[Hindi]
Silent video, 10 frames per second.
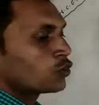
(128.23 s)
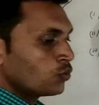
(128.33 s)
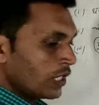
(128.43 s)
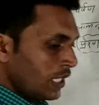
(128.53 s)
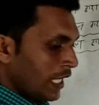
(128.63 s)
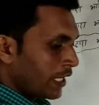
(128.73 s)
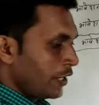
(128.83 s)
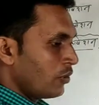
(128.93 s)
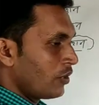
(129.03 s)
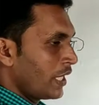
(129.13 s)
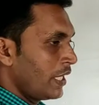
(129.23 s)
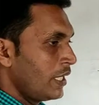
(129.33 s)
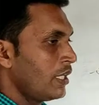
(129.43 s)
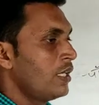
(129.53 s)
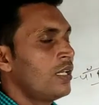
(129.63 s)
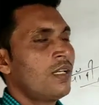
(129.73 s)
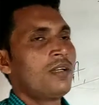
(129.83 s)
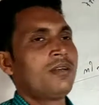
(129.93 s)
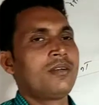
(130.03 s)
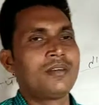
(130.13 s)
सूखी लकड़ी हो गई
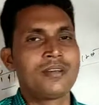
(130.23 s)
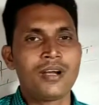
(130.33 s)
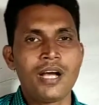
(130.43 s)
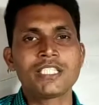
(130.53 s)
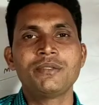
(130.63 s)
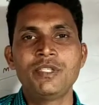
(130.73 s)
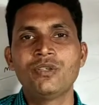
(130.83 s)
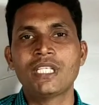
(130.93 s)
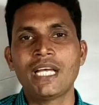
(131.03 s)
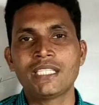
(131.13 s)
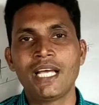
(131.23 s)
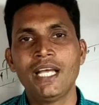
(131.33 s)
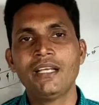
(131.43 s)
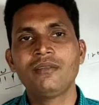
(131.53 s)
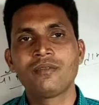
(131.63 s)
कांच भी हो जाता है